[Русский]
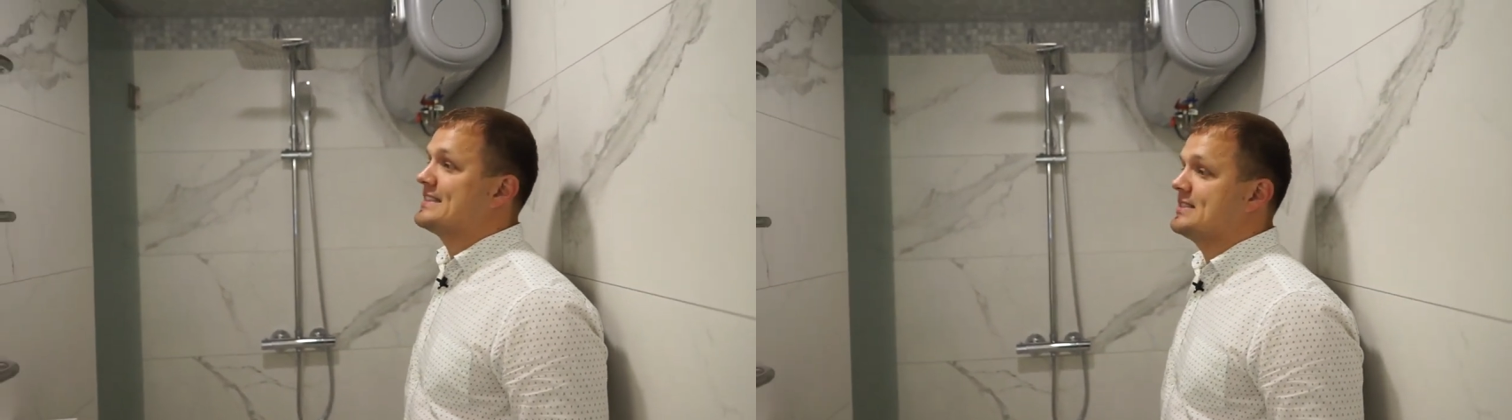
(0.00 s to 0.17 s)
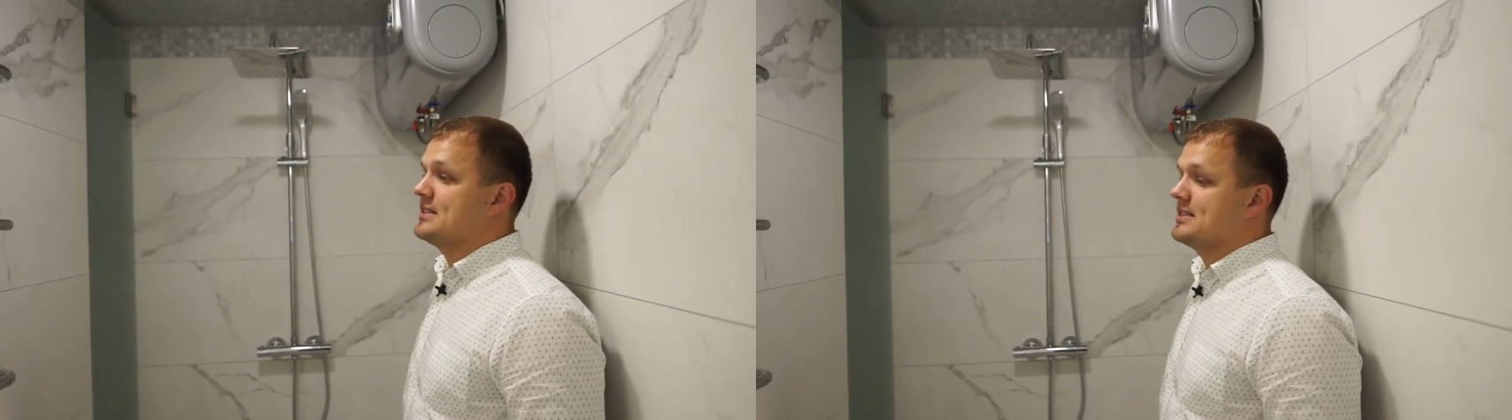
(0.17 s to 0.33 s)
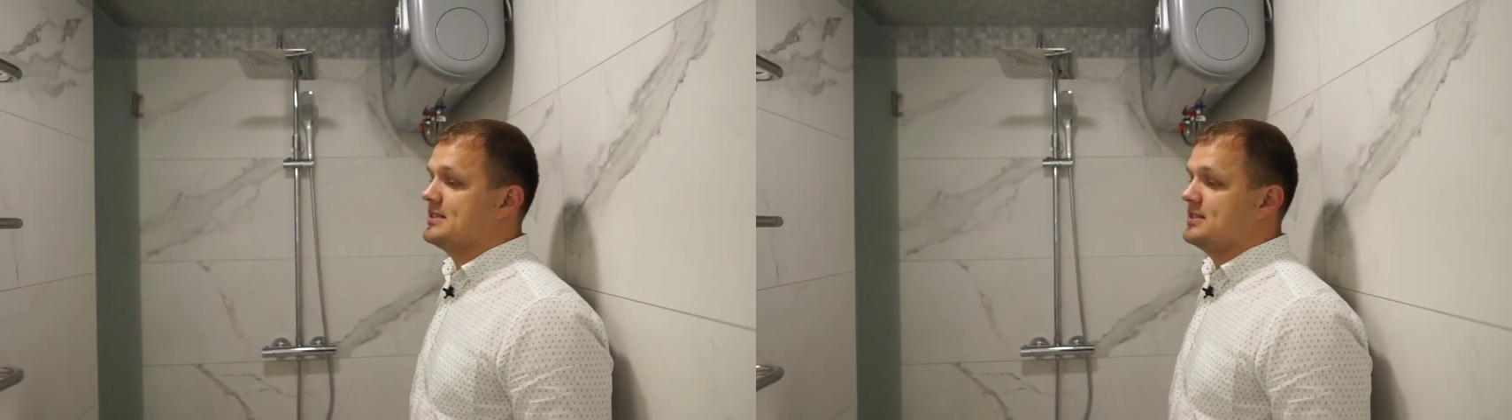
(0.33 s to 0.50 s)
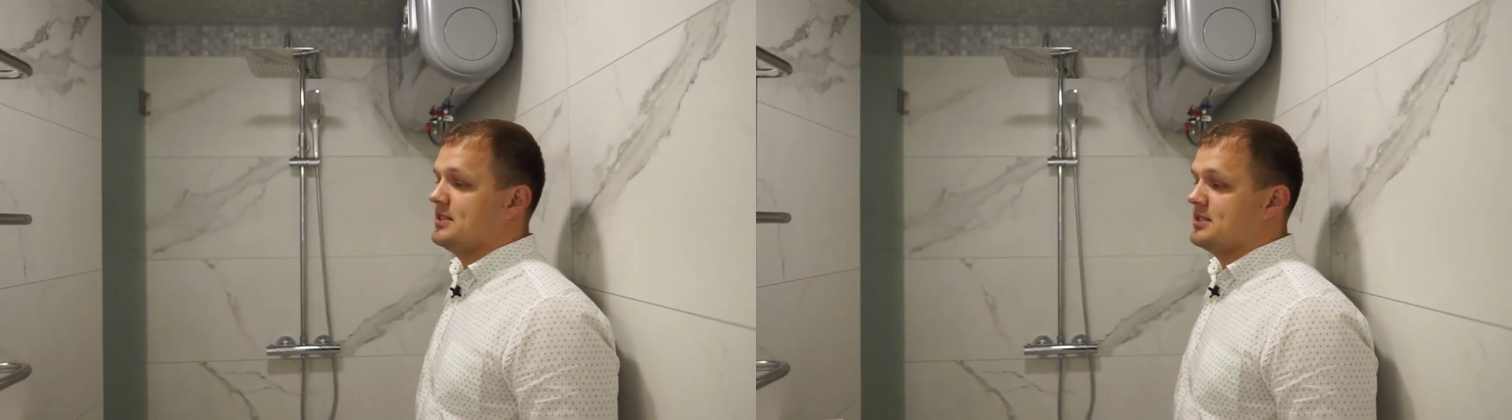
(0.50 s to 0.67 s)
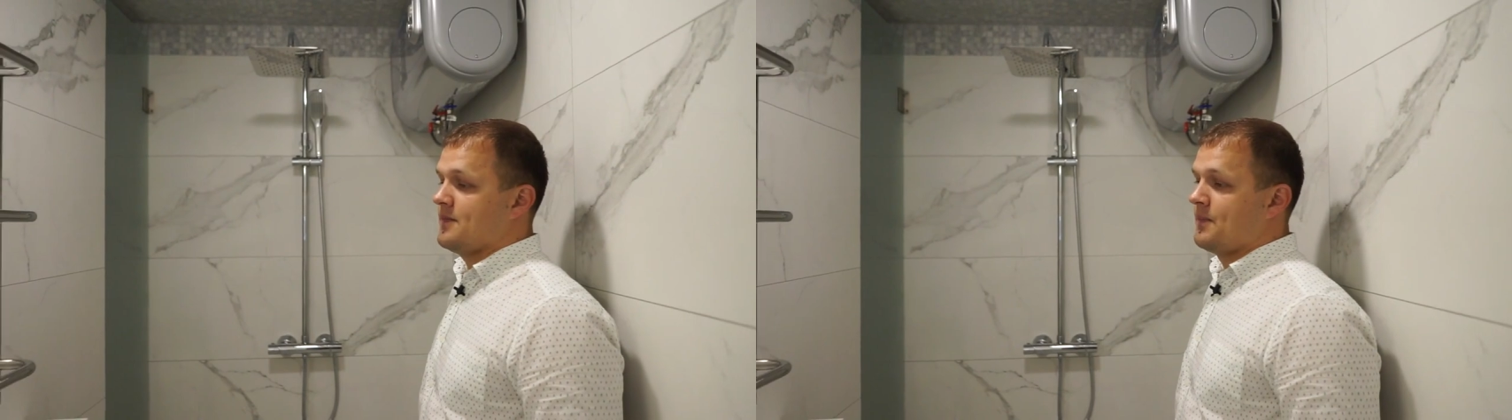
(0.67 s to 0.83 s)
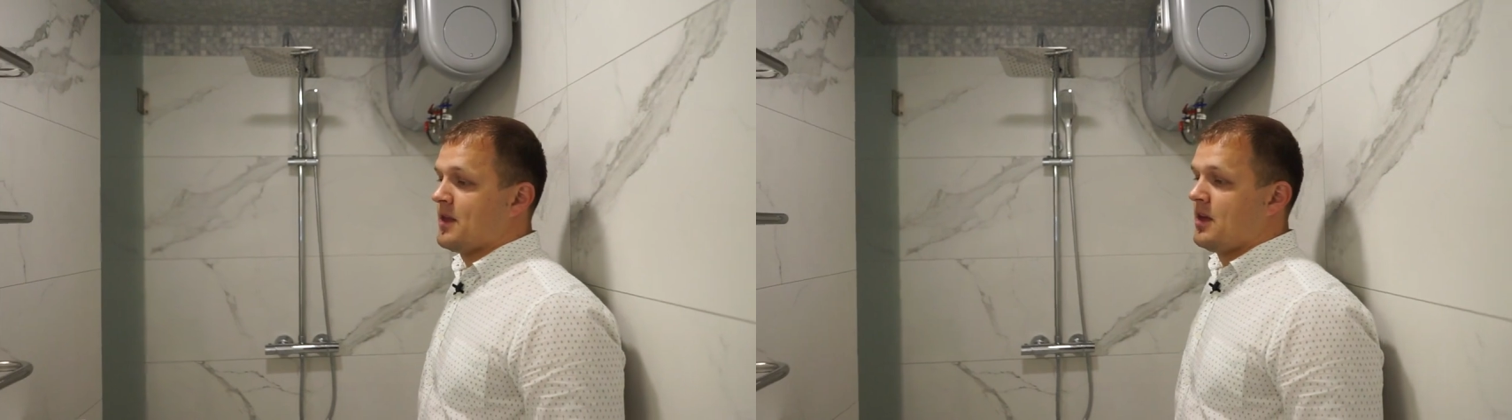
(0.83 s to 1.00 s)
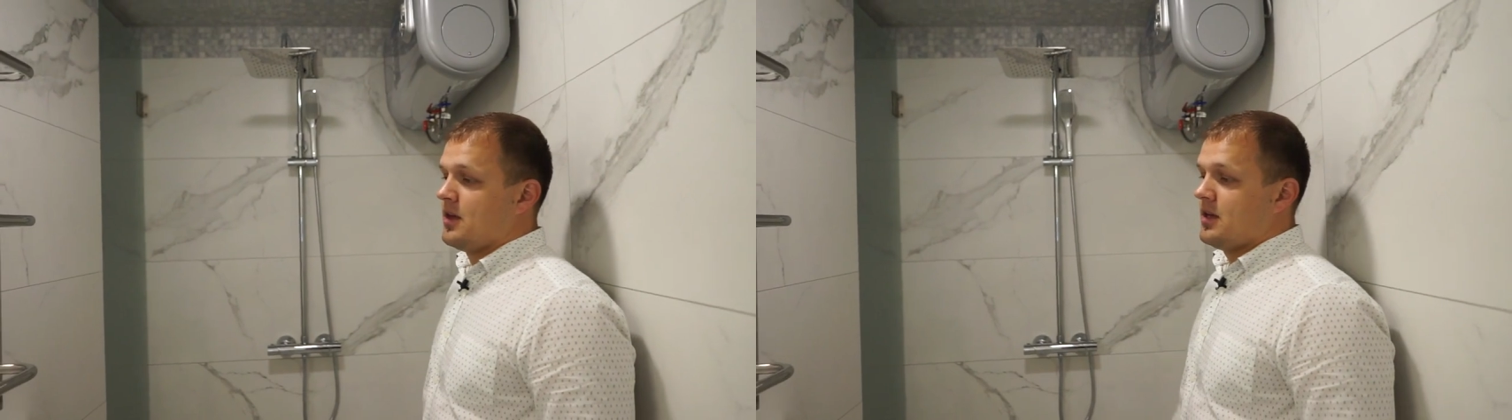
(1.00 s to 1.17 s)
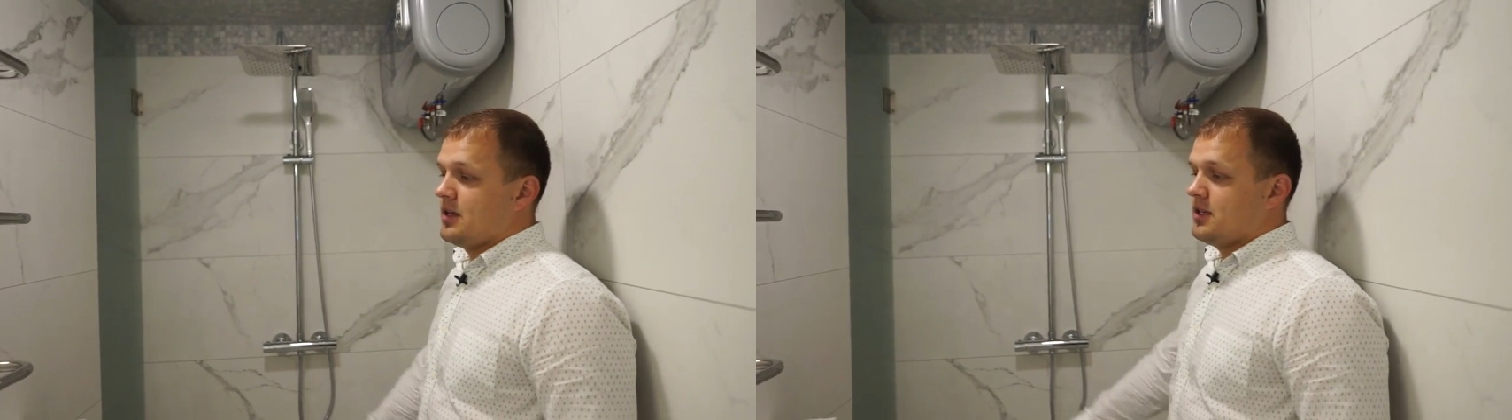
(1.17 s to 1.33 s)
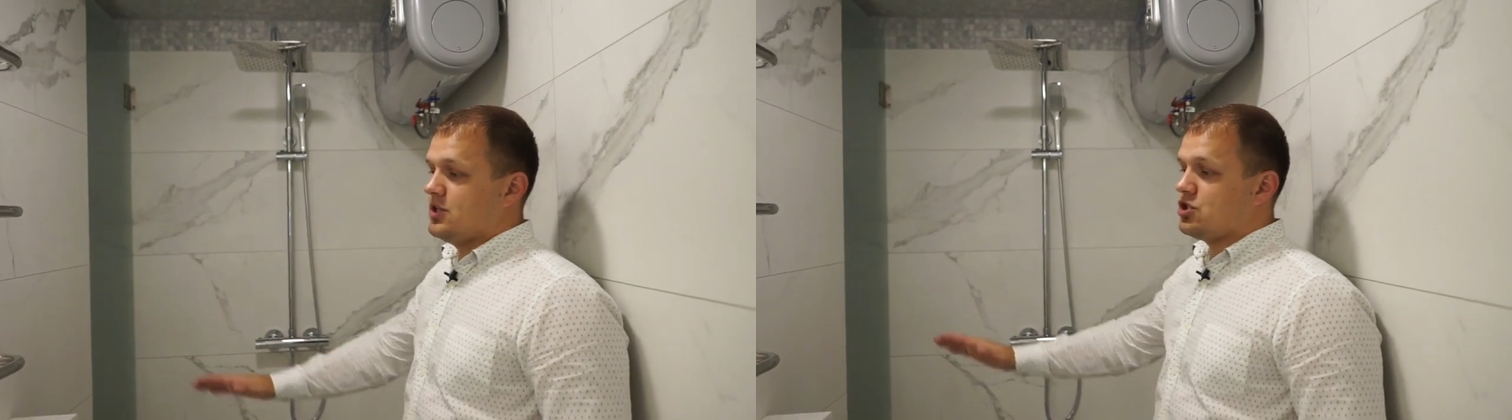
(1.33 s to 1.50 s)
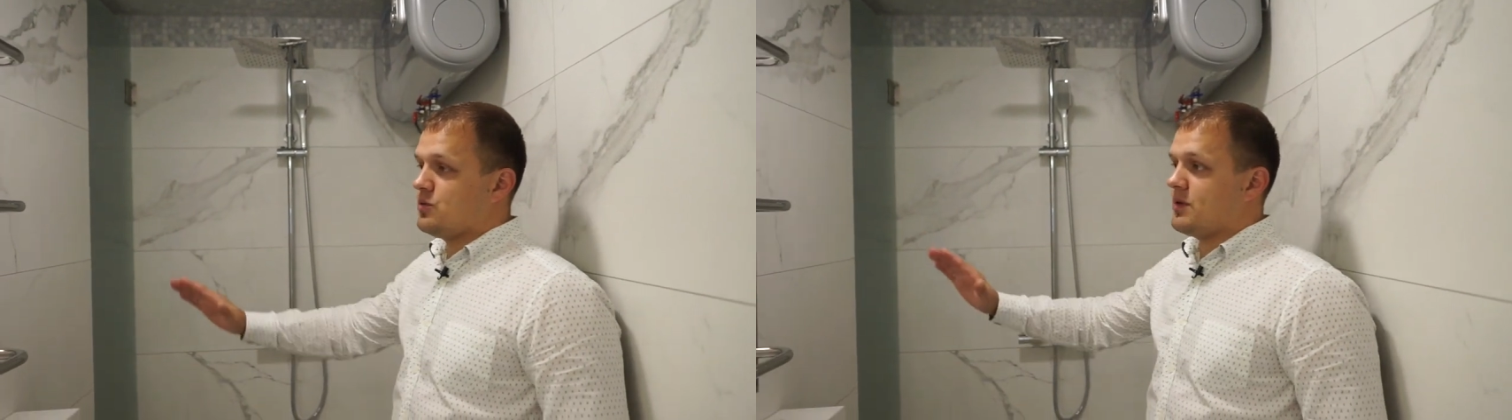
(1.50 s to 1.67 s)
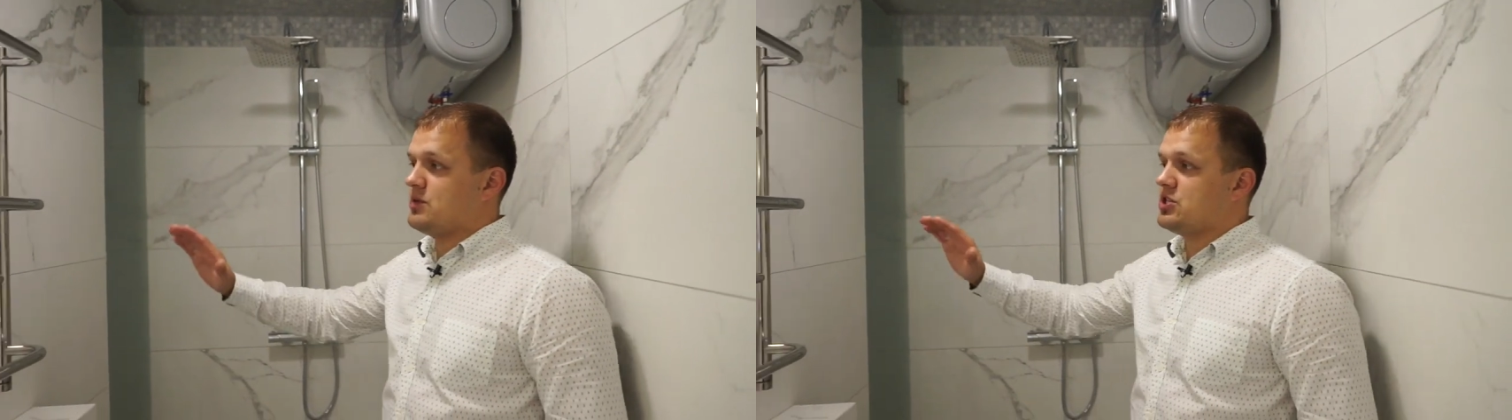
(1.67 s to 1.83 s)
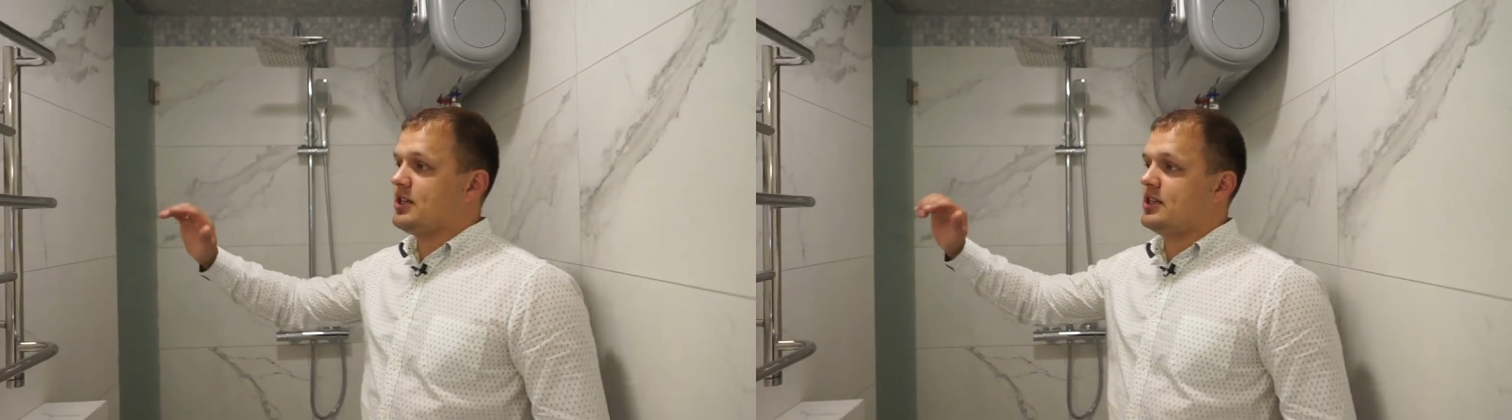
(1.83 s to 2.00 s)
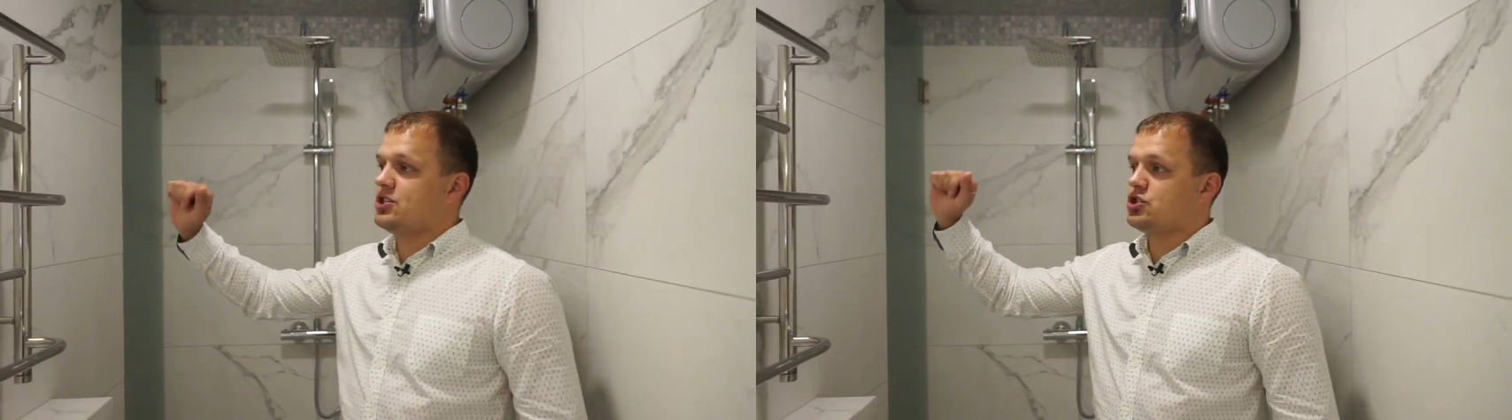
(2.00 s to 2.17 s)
сделать здесь. И что примечательно,